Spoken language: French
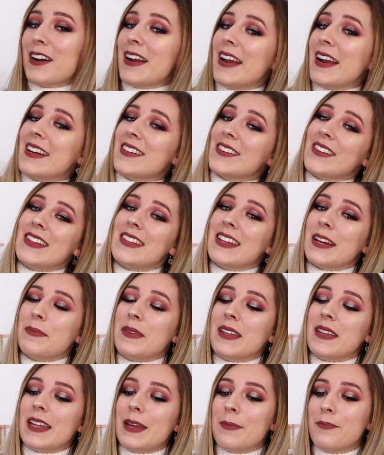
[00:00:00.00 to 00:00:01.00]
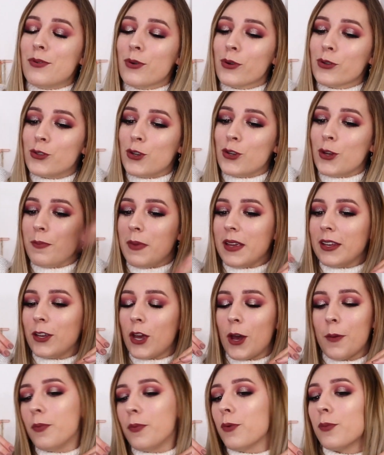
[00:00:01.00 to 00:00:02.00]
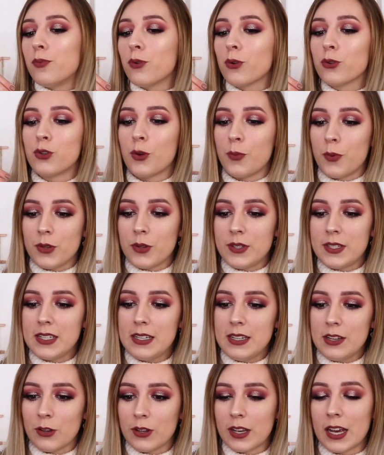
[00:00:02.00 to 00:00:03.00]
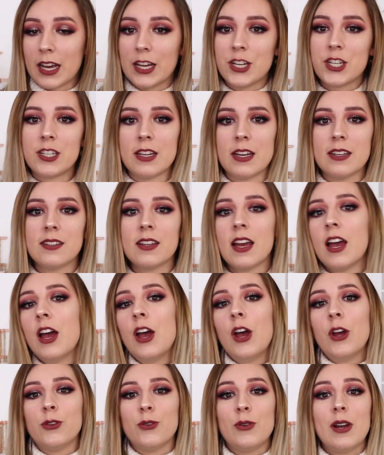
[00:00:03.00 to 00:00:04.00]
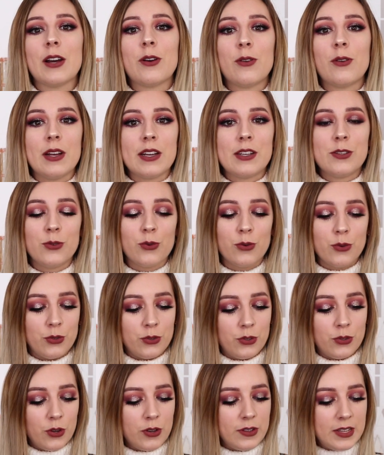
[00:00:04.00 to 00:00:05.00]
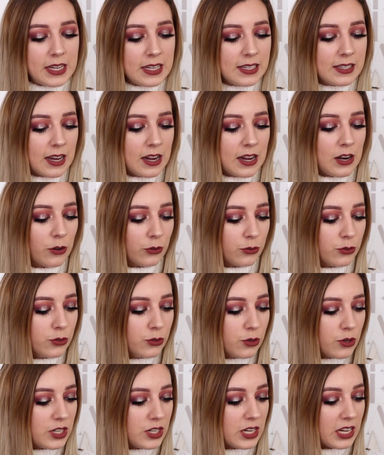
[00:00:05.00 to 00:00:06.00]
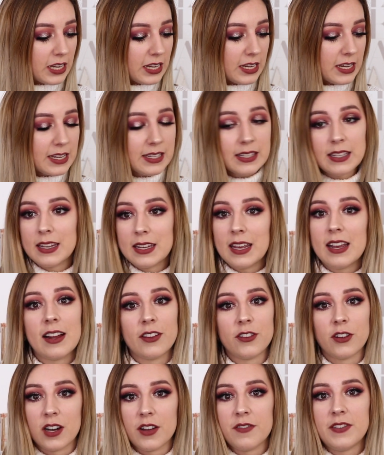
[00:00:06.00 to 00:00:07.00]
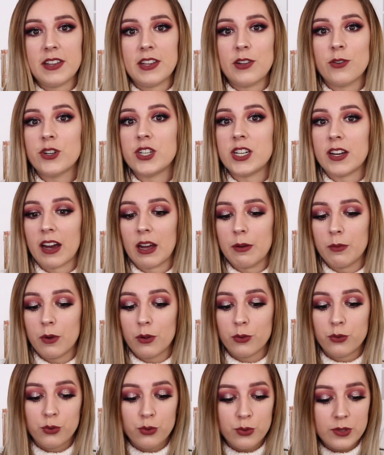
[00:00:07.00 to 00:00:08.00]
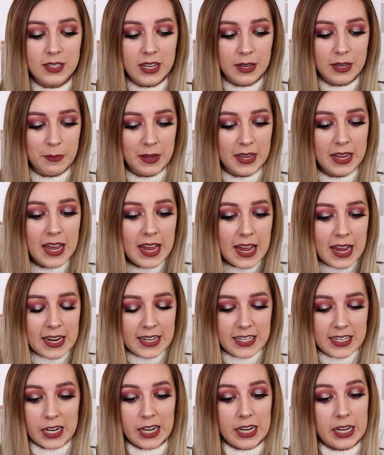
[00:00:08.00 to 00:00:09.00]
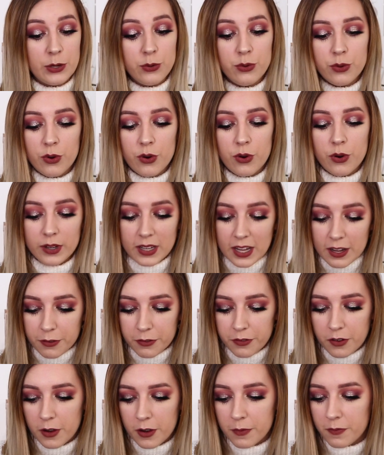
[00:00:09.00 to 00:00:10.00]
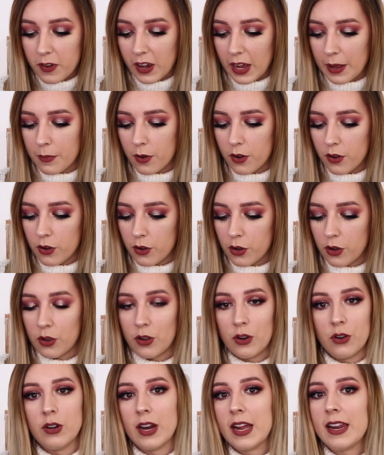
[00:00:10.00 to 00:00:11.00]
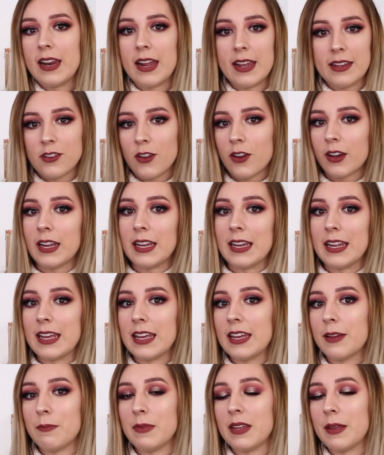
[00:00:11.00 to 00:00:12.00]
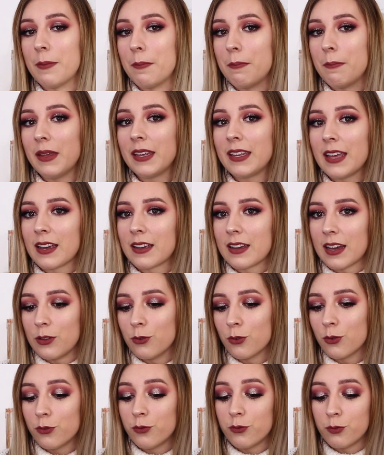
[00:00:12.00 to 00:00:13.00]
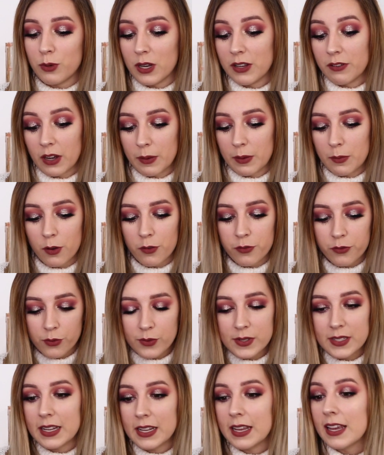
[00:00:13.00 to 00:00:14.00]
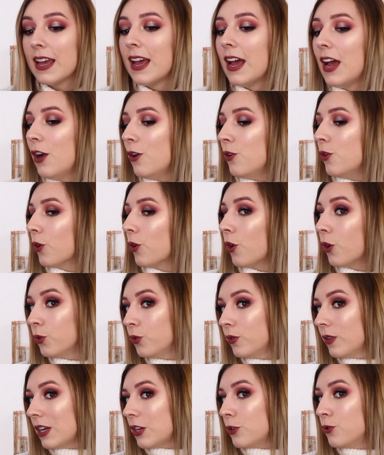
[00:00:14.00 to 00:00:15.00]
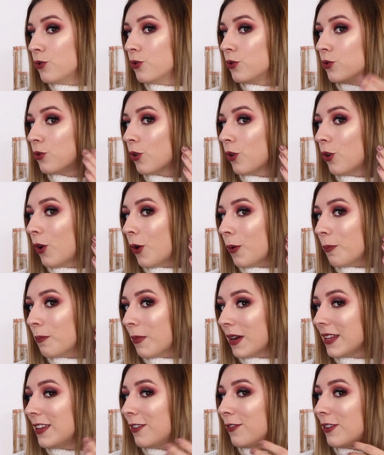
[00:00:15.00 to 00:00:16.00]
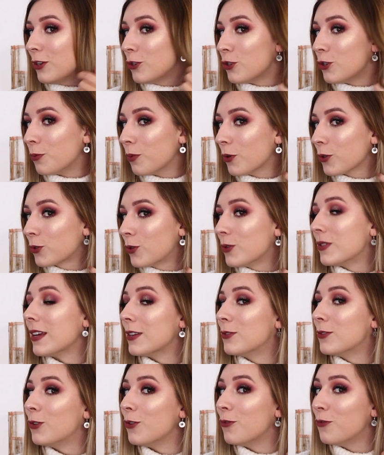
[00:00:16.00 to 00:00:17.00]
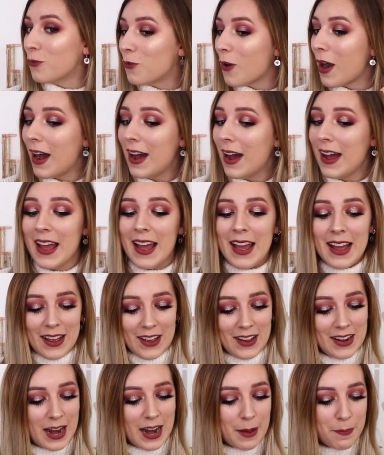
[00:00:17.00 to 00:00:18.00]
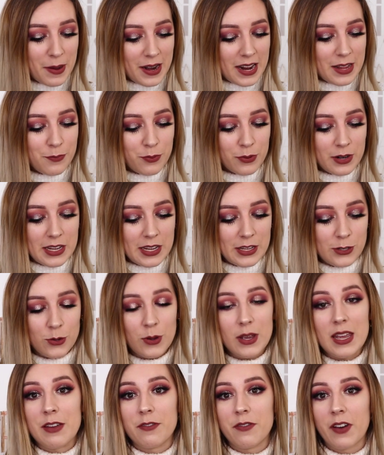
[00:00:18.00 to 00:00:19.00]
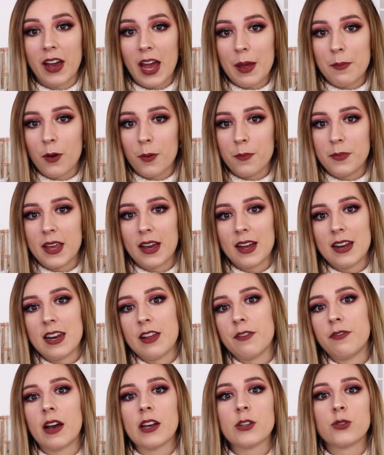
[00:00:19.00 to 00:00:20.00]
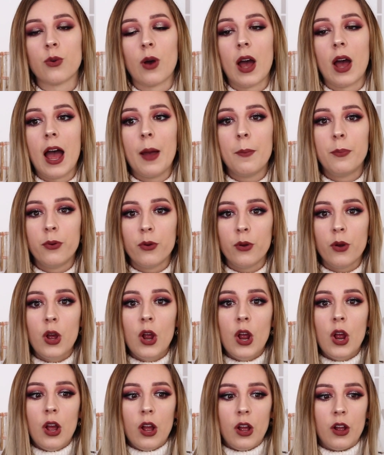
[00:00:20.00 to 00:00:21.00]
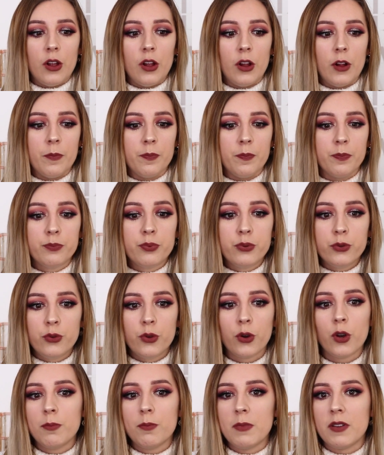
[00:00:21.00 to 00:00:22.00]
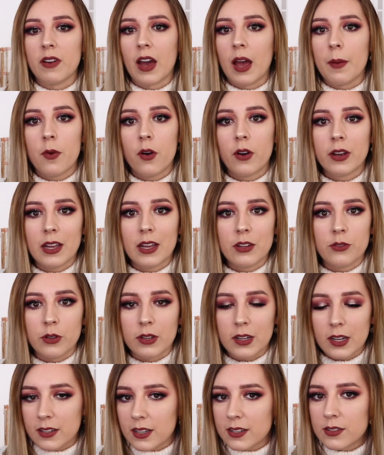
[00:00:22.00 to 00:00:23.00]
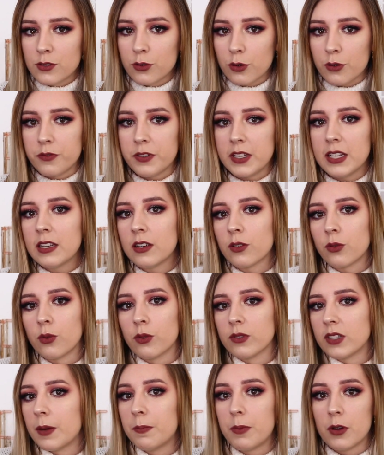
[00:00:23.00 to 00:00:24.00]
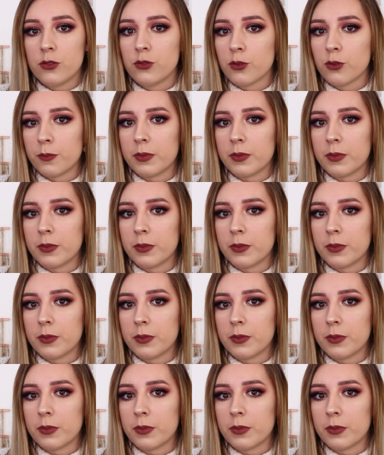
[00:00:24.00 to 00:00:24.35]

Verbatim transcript: voilà, j'en ai terminé pour ce make-up, pour ce petit euh, crash test de la collection de NYX. Alors de ce que j'ai essayé là dans la vidéo, j'ai vraiment tout aimé. J'ai eu aucun flop, vraiment. Euh, l'highlighter, il est méga canon. Vous pouvez vraiment foncer. Le rendu est juste euh, magnifique. Je pense que ça se voit. la palette pour les yeux est vraiment bien. Les fards sont un peu poudreux, mais vraiment rien de catastrophique on tapote son